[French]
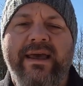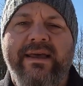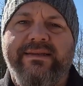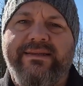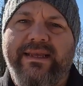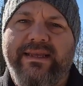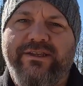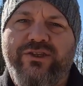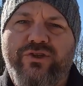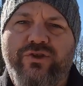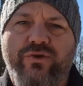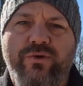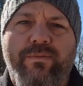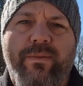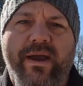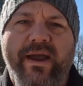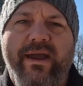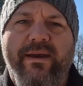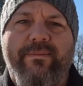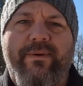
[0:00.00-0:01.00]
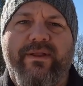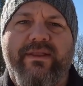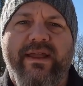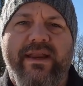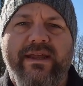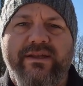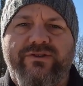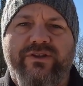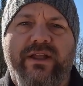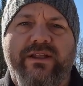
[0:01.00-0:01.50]
C'est super
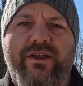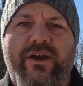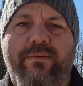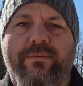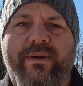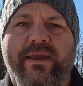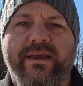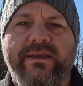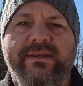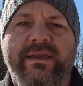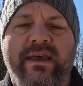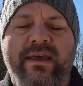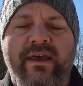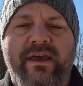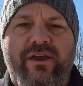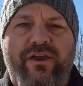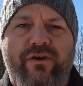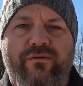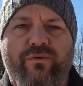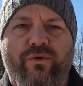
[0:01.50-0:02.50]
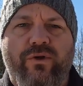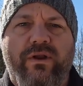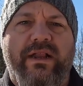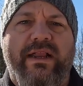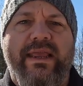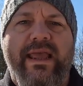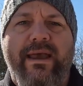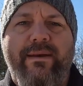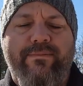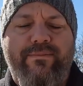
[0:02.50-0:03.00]
important dans une entreprise que vos
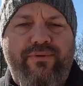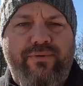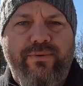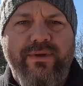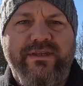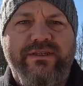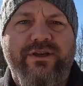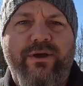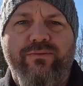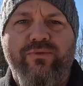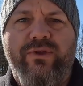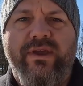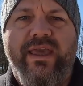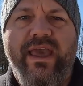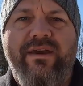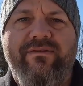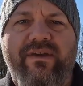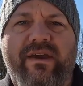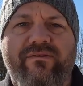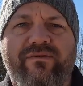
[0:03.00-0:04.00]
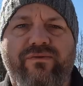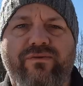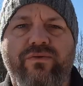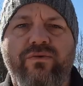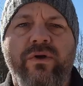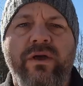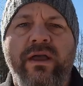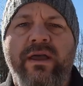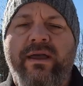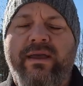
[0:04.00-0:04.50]
clients puissent communiquer avec
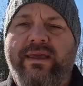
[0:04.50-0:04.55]
vous,